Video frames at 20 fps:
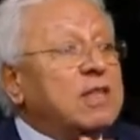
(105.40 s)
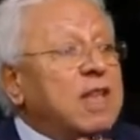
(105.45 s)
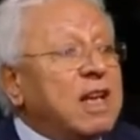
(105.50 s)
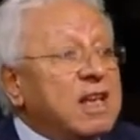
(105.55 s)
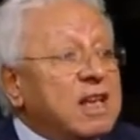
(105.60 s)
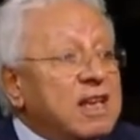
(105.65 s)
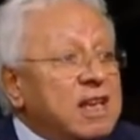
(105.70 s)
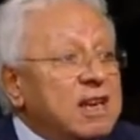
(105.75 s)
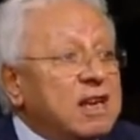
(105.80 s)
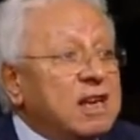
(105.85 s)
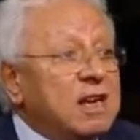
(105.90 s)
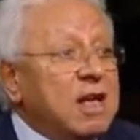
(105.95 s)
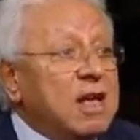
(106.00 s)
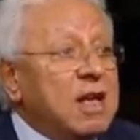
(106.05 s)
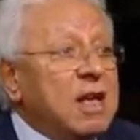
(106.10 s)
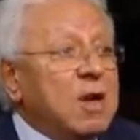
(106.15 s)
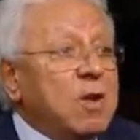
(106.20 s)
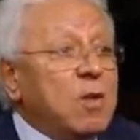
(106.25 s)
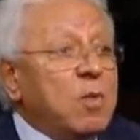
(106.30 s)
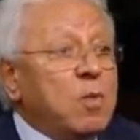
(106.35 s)
وتاهيل
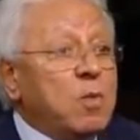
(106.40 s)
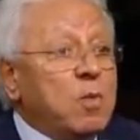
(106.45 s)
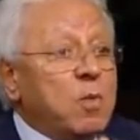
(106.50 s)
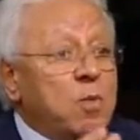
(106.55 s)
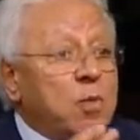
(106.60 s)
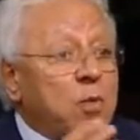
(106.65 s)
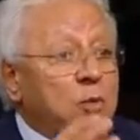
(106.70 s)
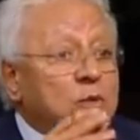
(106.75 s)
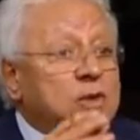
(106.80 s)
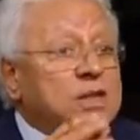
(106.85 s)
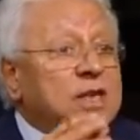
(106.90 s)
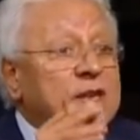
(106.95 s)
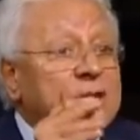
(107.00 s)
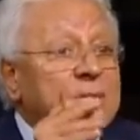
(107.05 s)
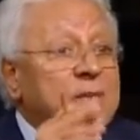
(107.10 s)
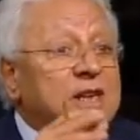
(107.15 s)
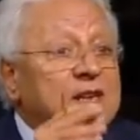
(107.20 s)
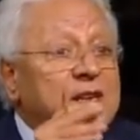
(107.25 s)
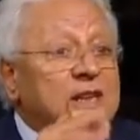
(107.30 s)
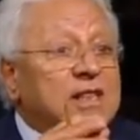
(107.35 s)
وجزء
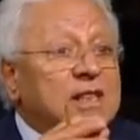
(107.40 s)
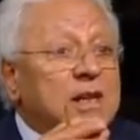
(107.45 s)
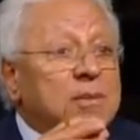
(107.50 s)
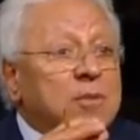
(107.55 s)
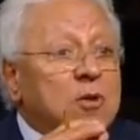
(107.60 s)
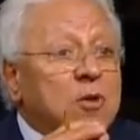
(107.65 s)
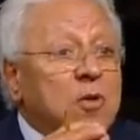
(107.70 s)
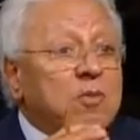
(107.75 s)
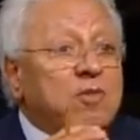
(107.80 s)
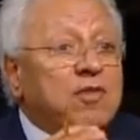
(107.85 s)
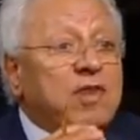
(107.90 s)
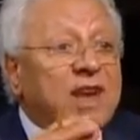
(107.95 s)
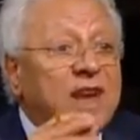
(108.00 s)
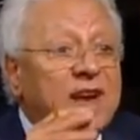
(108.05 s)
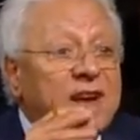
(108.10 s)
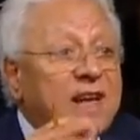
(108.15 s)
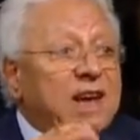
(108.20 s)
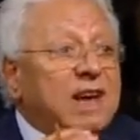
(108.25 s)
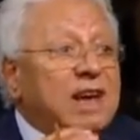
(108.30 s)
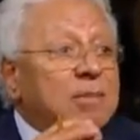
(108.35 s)
كبير جدا منهم في
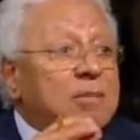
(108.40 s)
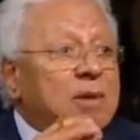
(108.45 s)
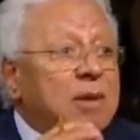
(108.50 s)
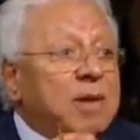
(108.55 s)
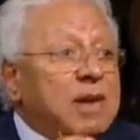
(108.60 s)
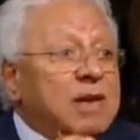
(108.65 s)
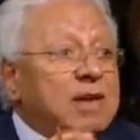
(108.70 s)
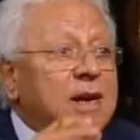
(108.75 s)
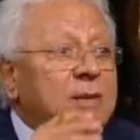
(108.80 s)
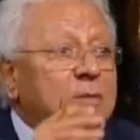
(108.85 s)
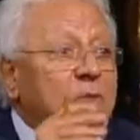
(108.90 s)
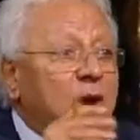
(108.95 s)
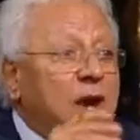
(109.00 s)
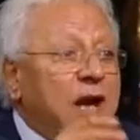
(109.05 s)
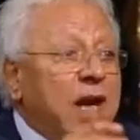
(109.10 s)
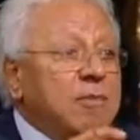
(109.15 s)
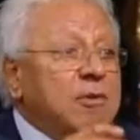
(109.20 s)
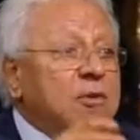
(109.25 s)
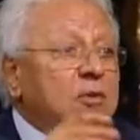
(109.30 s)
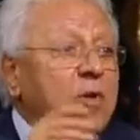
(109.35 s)
العلاقة ما بين
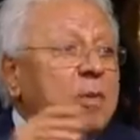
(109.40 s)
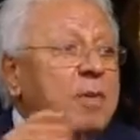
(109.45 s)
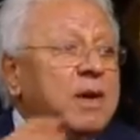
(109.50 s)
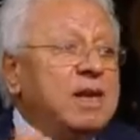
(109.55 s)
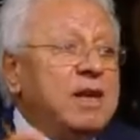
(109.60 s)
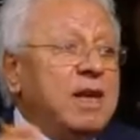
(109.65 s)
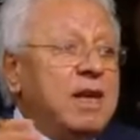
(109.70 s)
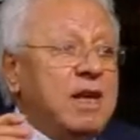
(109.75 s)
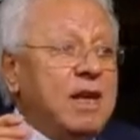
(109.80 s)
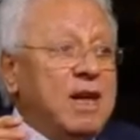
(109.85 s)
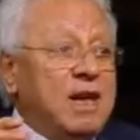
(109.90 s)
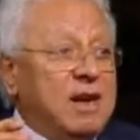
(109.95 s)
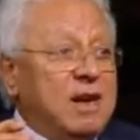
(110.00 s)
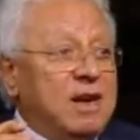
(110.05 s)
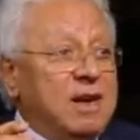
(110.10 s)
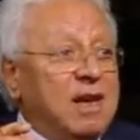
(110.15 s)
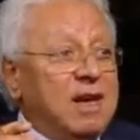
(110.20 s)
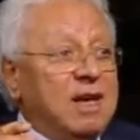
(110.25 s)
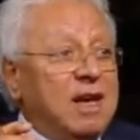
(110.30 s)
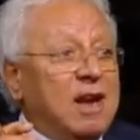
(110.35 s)
المحامي وبين
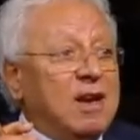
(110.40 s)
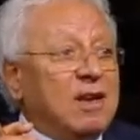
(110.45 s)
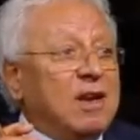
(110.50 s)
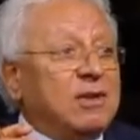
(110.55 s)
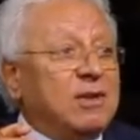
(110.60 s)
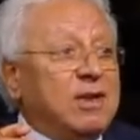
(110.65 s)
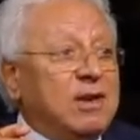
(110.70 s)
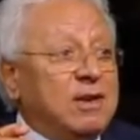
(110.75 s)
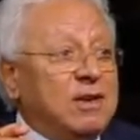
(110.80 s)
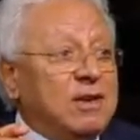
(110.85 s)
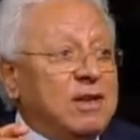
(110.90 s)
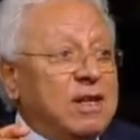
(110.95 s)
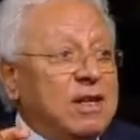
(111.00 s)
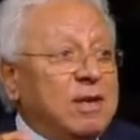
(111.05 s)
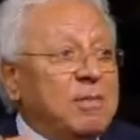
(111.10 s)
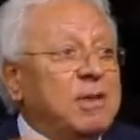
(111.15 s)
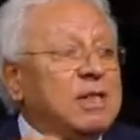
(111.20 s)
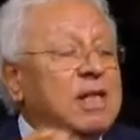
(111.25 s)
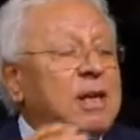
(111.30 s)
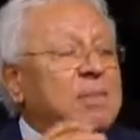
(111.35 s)
طبعا. القضاء
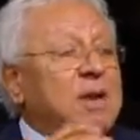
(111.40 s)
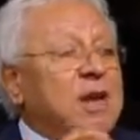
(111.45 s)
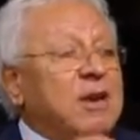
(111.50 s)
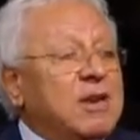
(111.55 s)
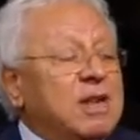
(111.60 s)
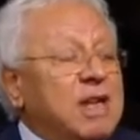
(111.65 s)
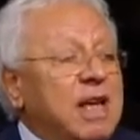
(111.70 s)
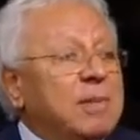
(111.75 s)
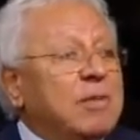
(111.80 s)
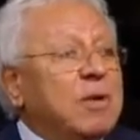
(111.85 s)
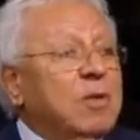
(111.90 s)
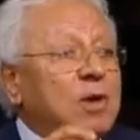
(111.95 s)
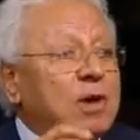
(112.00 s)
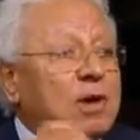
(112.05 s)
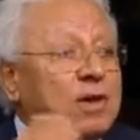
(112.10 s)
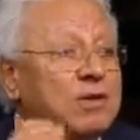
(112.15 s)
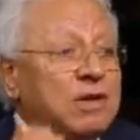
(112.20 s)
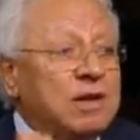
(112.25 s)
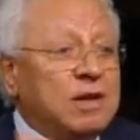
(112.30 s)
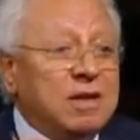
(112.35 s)
بدءا من النيابة
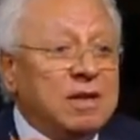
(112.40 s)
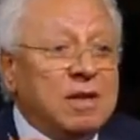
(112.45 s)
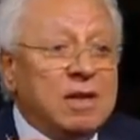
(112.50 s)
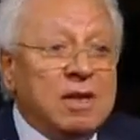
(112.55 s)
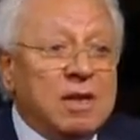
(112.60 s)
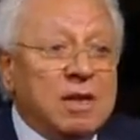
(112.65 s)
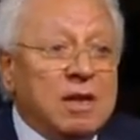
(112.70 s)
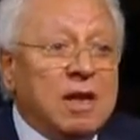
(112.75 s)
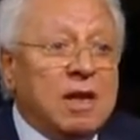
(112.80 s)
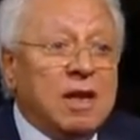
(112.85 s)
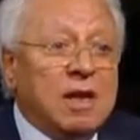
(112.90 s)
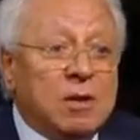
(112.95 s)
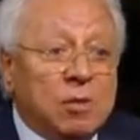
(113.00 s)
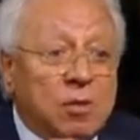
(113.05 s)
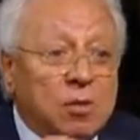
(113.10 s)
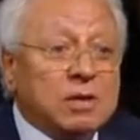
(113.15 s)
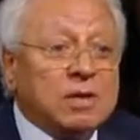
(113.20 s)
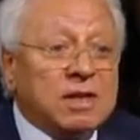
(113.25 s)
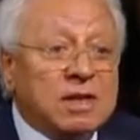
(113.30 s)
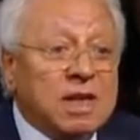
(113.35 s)
والقضاء
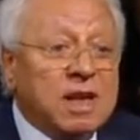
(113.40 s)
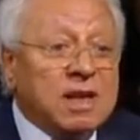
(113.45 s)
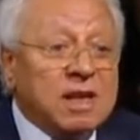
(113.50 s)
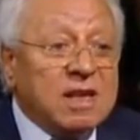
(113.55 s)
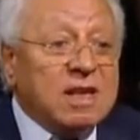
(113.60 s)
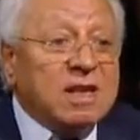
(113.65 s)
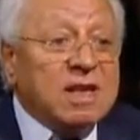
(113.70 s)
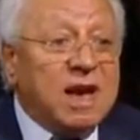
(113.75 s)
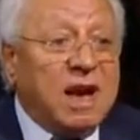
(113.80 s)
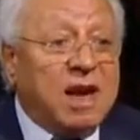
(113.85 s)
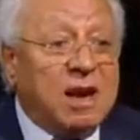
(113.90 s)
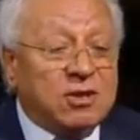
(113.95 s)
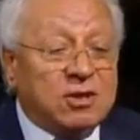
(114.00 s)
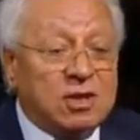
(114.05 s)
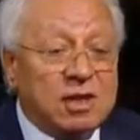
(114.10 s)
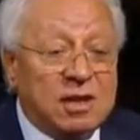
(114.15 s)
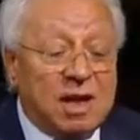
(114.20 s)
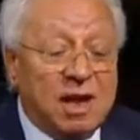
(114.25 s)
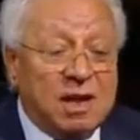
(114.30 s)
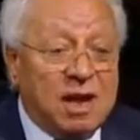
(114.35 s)
الجزء ده يجي
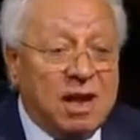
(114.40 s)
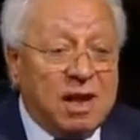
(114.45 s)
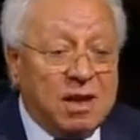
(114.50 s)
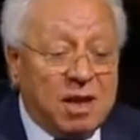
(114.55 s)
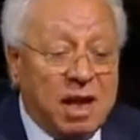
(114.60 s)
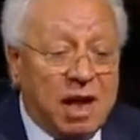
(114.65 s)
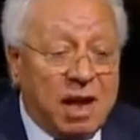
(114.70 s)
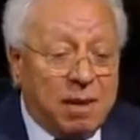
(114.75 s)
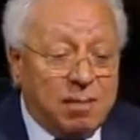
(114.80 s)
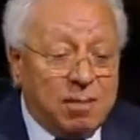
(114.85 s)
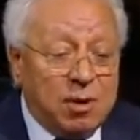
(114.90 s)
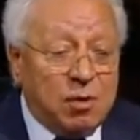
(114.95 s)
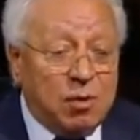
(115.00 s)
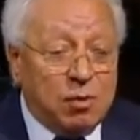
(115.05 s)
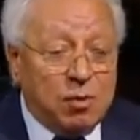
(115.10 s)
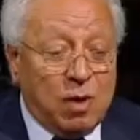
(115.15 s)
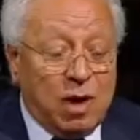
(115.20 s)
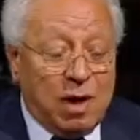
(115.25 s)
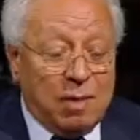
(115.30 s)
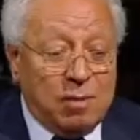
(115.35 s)
علشان انا اعمل
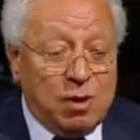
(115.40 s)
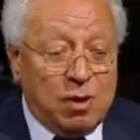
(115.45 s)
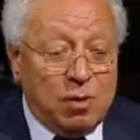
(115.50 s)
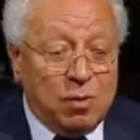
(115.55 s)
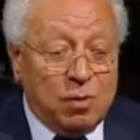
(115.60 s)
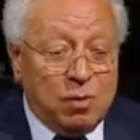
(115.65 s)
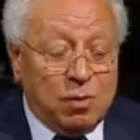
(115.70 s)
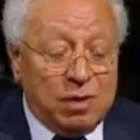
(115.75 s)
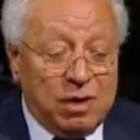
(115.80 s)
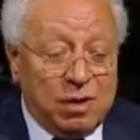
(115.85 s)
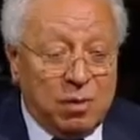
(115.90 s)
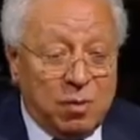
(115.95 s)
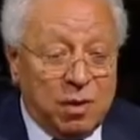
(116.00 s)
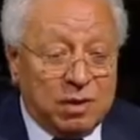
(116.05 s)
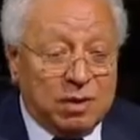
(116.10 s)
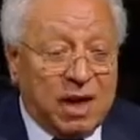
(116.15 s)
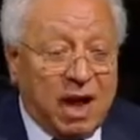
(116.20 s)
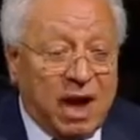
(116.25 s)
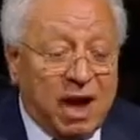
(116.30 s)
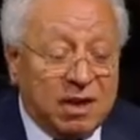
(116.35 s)
له اعمل له
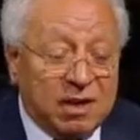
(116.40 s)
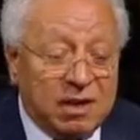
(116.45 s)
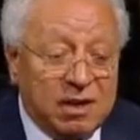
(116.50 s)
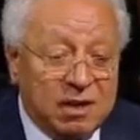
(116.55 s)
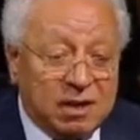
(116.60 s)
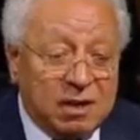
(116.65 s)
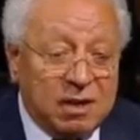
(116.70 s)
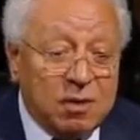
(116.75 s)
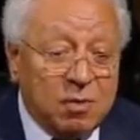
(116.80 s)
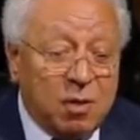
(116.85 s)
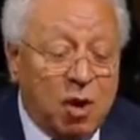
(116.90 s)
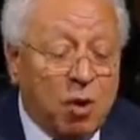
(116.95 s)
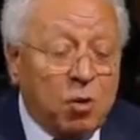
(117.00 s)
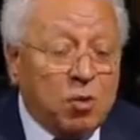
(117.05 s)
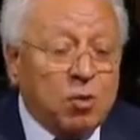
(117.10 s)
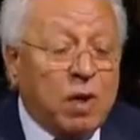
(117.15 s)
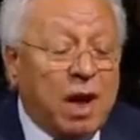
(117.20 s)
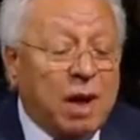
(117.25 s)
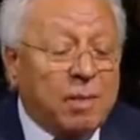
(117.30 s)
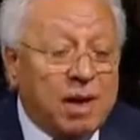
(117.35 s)
وضع حقيقي
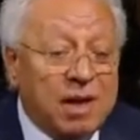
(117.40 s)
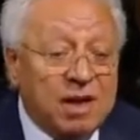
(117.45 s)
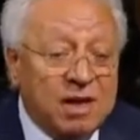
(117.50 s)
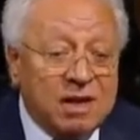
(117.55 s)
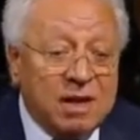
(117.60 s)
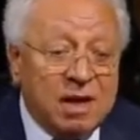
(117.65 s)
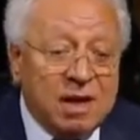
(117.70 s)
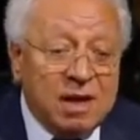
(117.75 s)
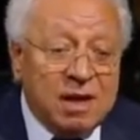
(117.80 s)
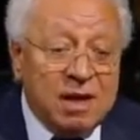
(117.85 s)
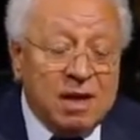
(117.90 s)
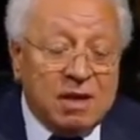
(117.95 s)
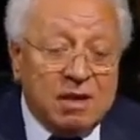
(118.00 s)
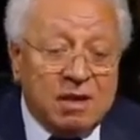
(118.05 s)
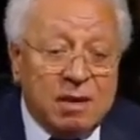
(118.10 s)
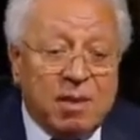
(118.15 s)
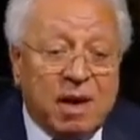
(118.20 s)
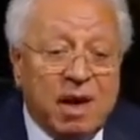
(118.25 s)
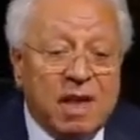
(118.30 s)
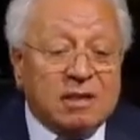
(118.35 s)
وحلول عمليه
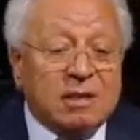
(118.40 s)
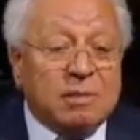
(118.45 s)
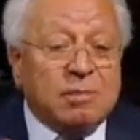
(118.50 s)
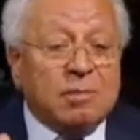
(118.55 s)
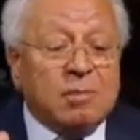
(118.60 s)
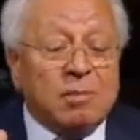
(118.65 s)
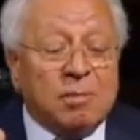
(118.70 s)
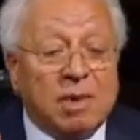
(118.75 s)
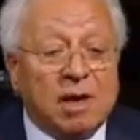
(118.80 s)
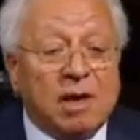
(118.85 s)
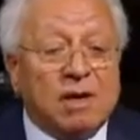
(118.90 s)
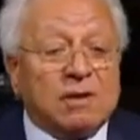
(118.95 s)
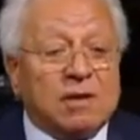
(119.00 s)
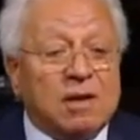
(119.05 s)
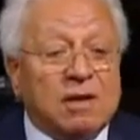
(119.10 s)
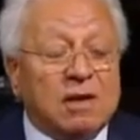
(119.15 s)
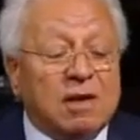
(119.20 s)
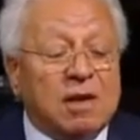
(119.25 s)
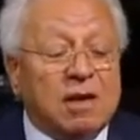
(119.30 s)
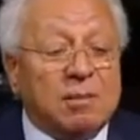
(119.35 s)
يبقى لازم مجلس
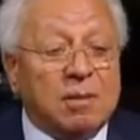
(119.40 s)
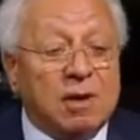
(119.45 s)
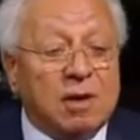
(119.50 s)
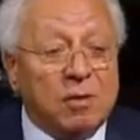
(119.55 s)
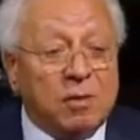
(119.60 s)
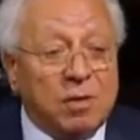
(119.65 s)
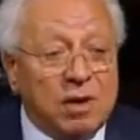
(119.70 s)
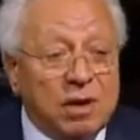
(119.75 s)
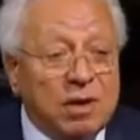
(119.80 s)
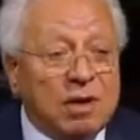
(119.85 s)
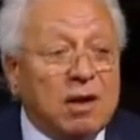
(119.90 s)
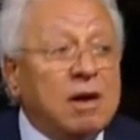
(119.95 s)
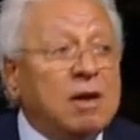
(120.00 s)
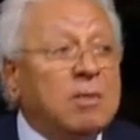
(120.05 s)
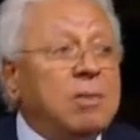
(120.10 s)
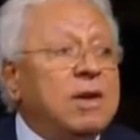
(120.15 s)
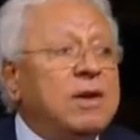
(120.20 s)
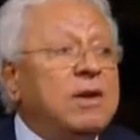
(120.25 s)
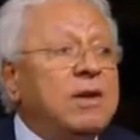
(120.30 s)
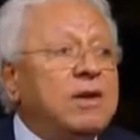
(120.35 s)
النقابه
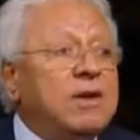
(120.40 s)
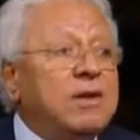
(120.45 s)
والنقابه